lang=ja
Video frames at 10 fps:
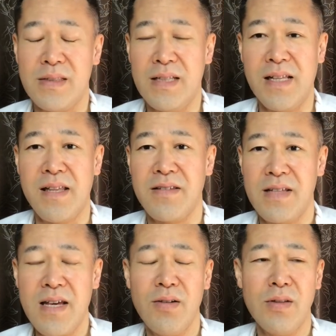なんです
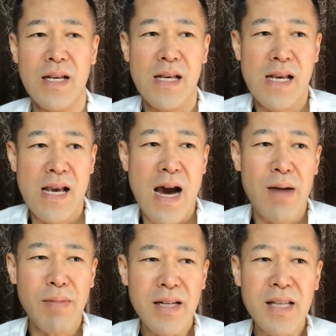ねほんで
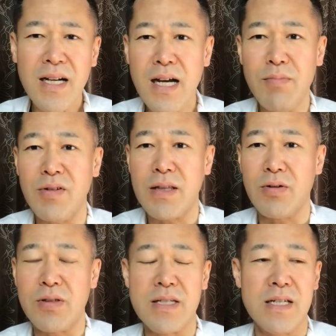あんまり高いもんで
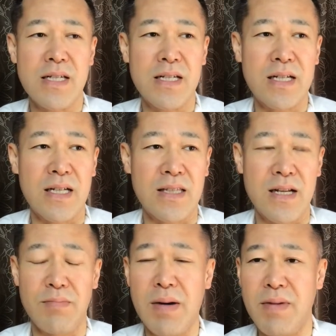美味しかっ
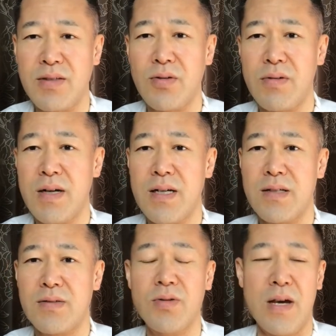たらまあまあそれ
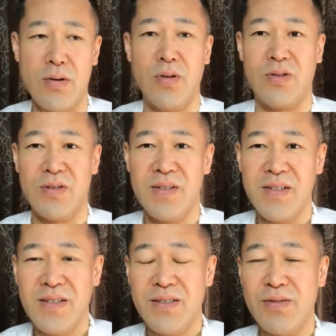はそうやろうと
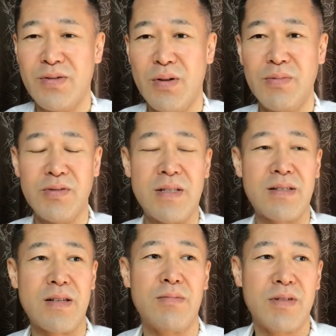いうふうに思うんで
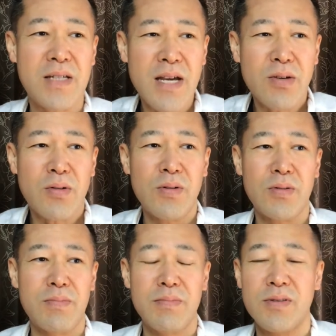すけども結
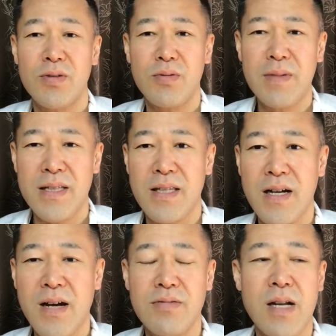構そこまで
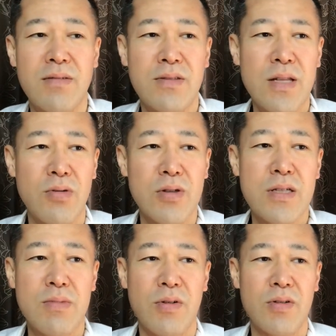高くなくて美味
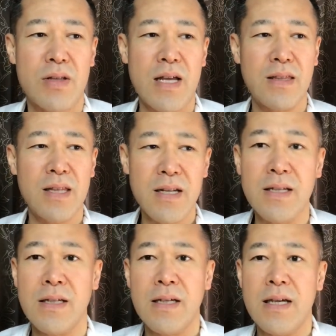しいものであった
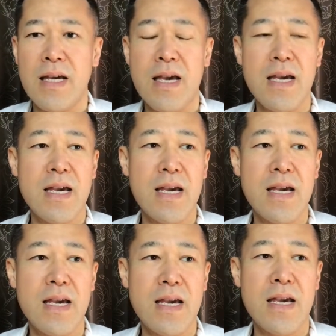り、
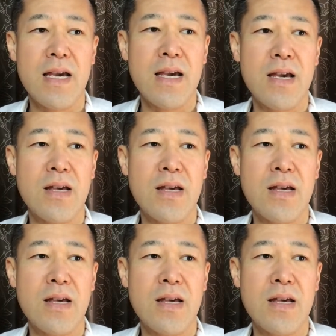えー